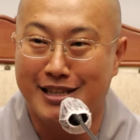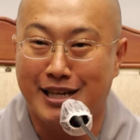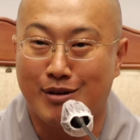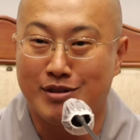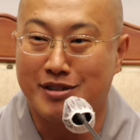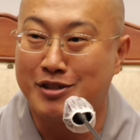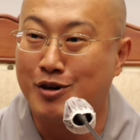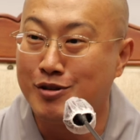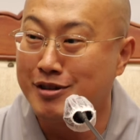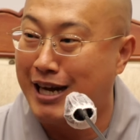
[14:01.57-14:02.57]
된다라고 해서
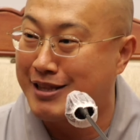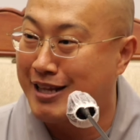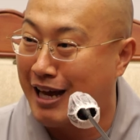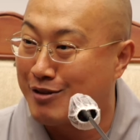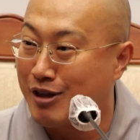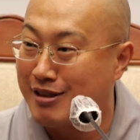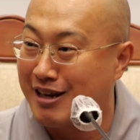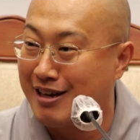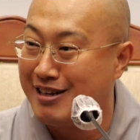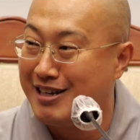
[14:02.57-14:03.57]
그거는 안
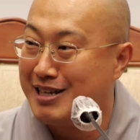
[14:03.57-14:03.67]
된다.